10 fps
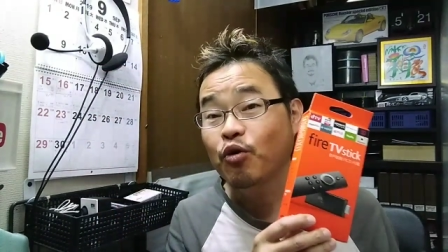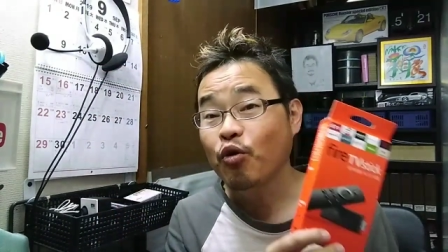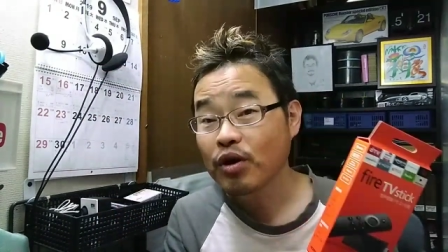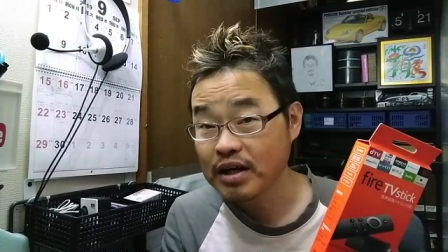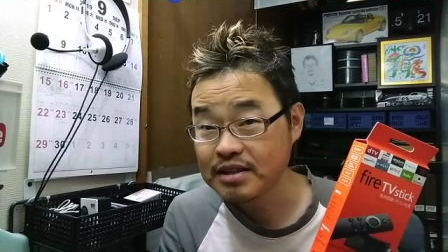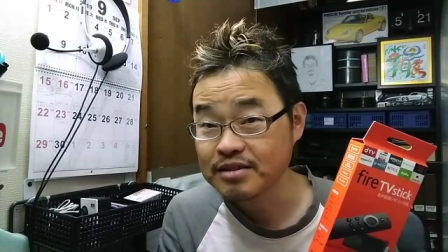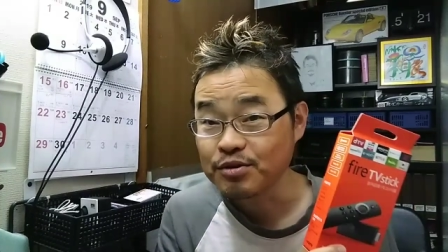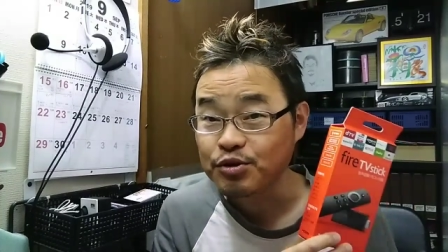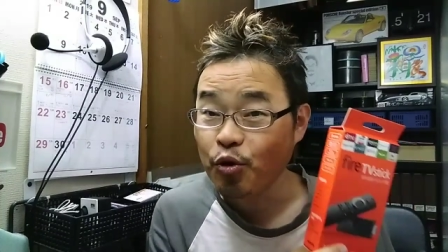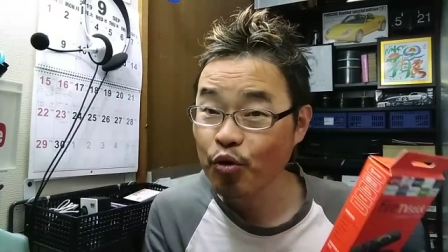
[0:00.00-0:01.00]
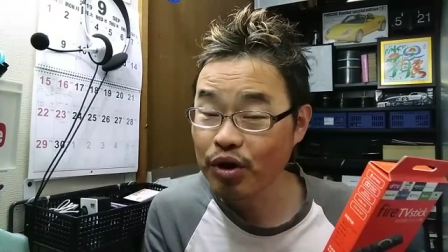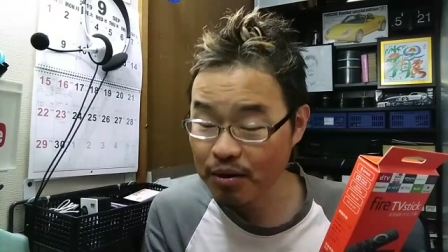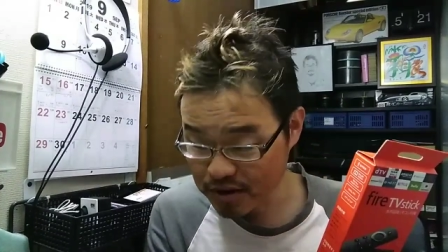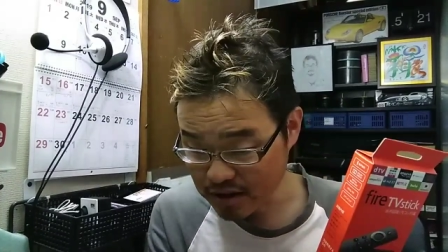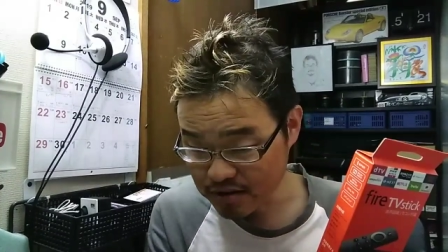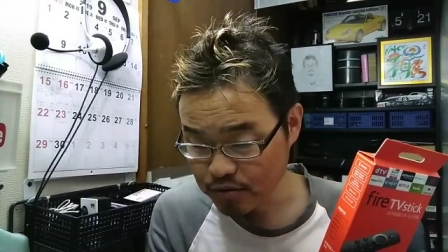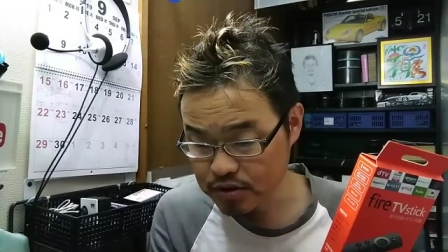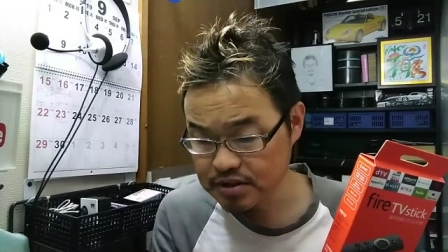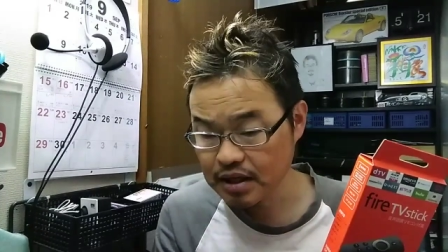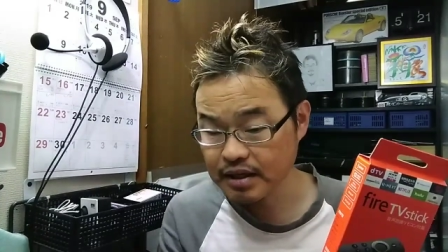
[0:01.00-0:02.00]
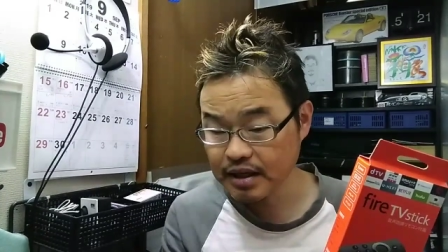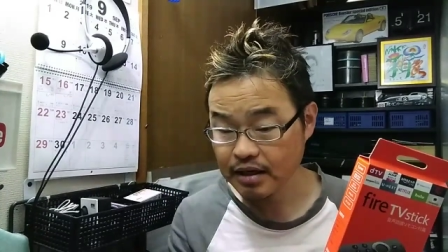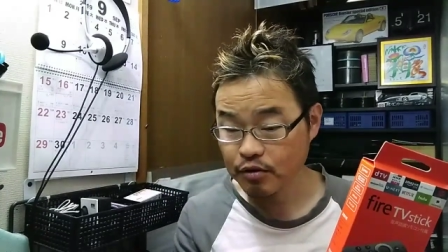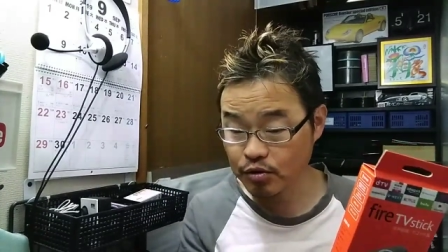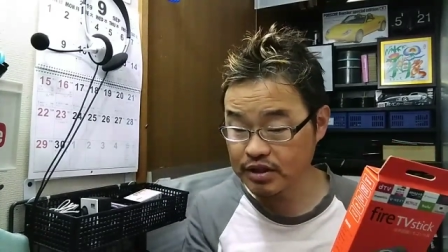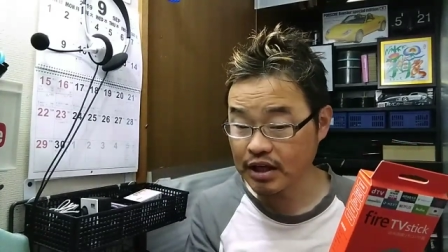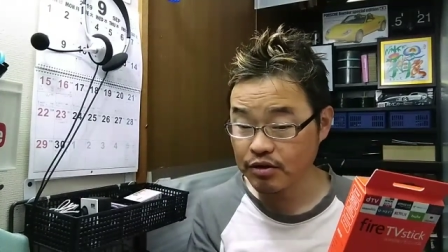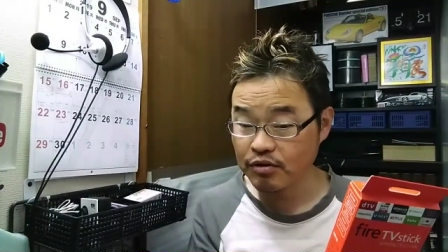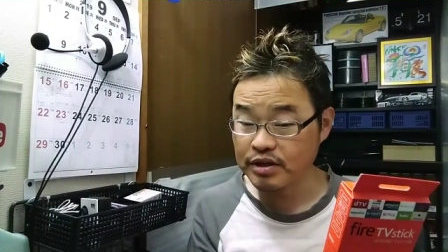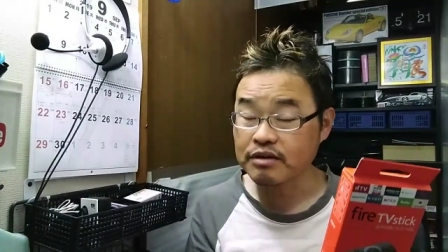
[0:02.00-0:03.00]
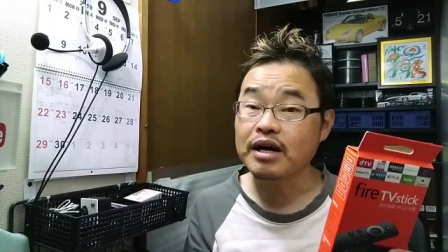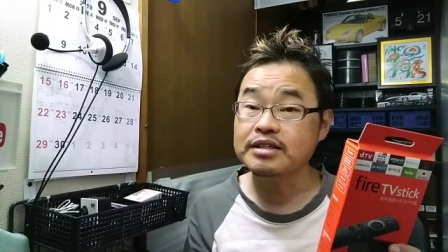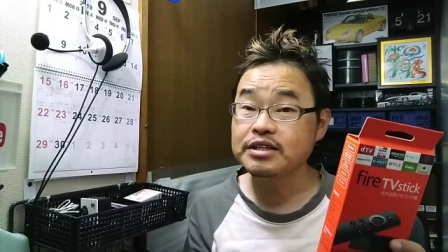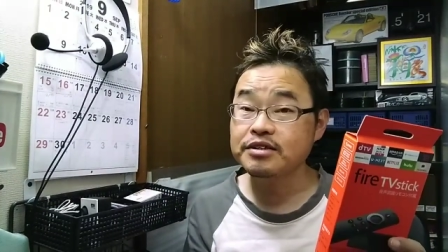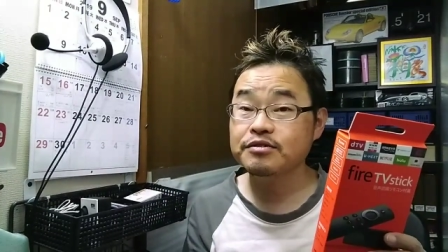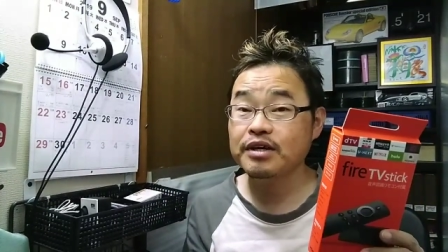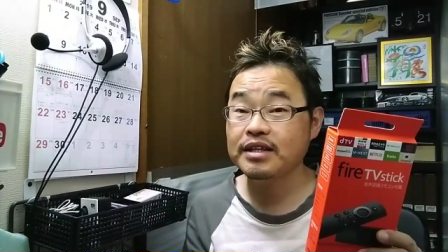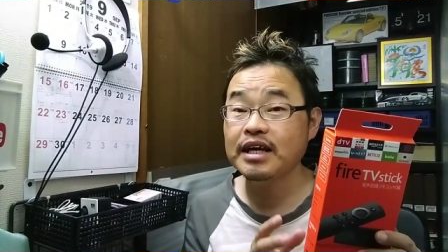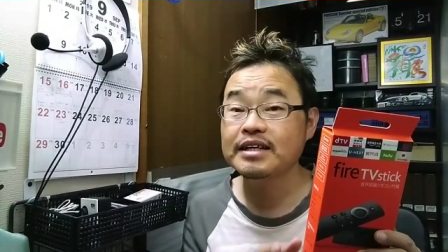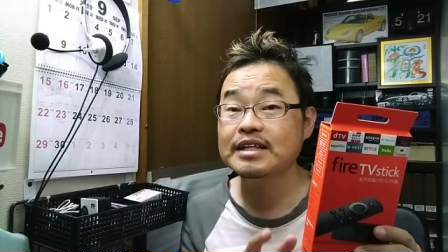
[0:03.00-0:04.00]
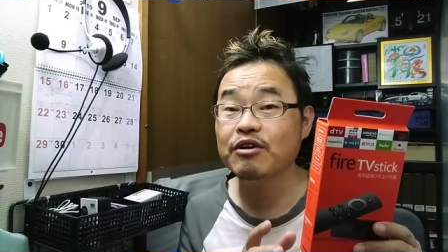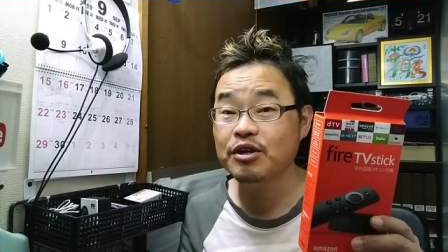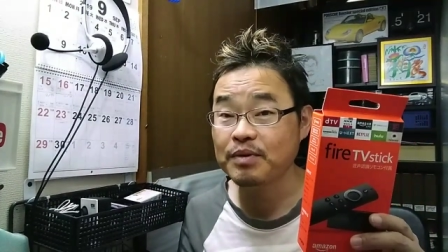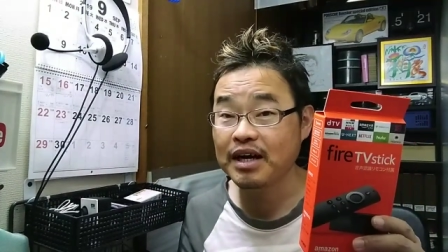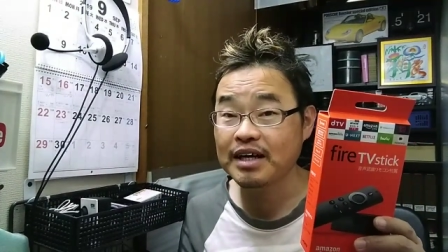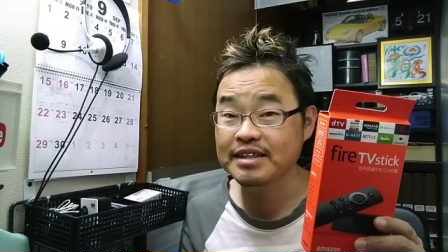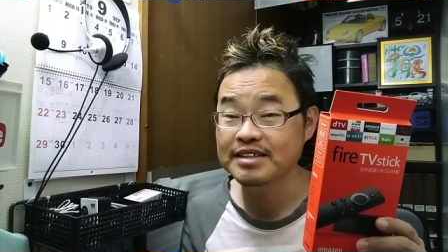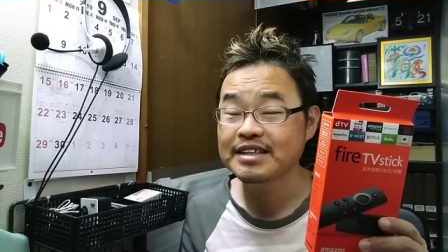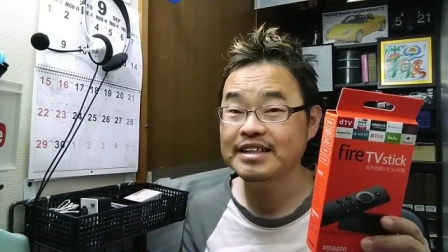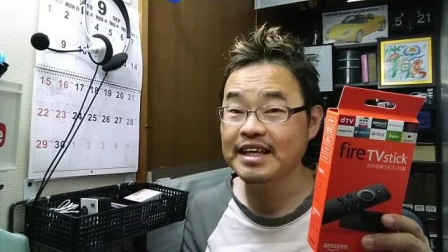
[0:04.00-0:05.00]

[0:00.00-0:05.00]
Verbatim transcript: 高画質の 4K モデル。こちらがね、5480円で出ております。